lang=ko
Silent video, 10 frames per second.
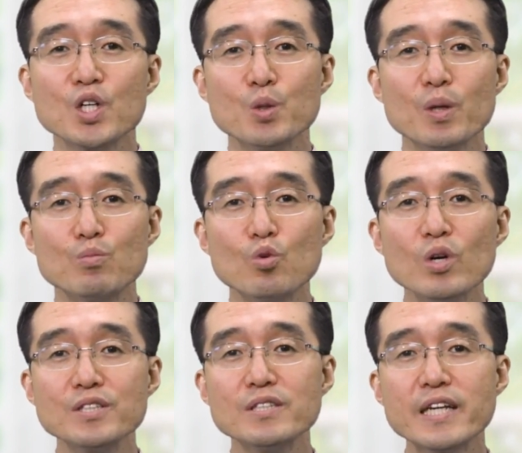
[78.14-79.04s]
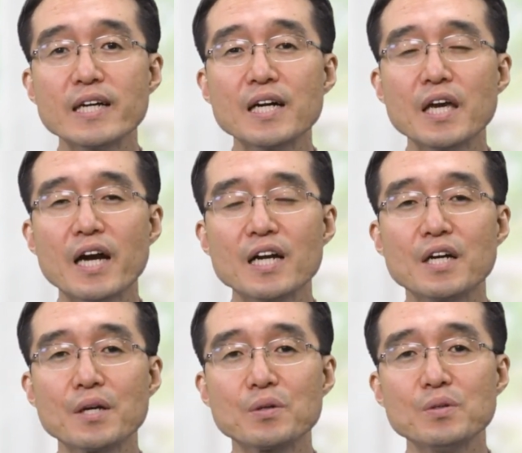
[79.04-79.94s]
그러면 무엇을 생각해야
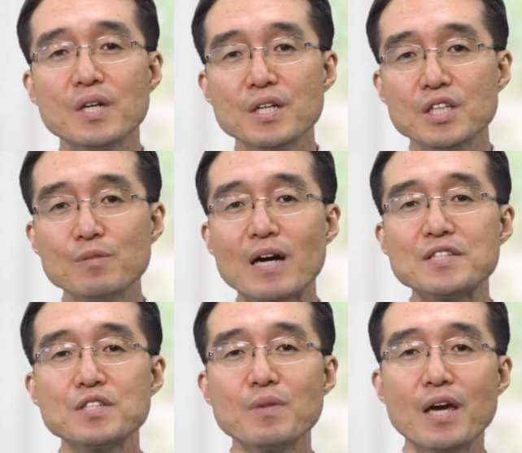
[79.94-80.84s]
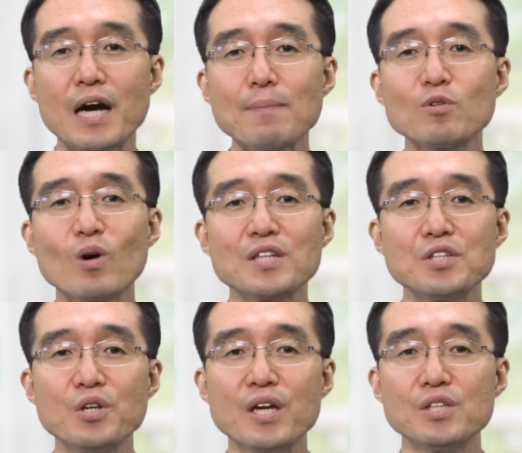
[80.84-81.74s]
할까요? 이 말씀의 앞과
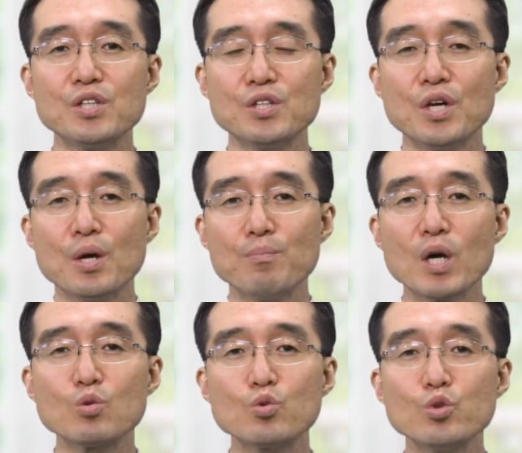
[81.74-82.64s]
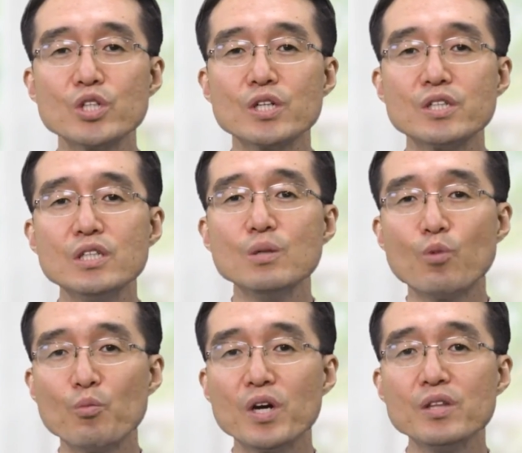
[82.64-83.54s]
뒤에 있는 몇 구절을
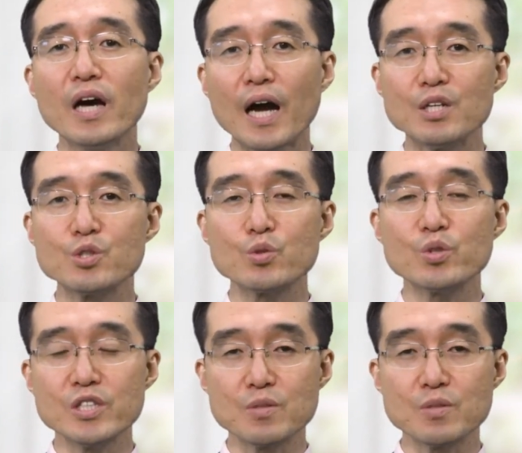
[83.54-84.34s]
보면 알 수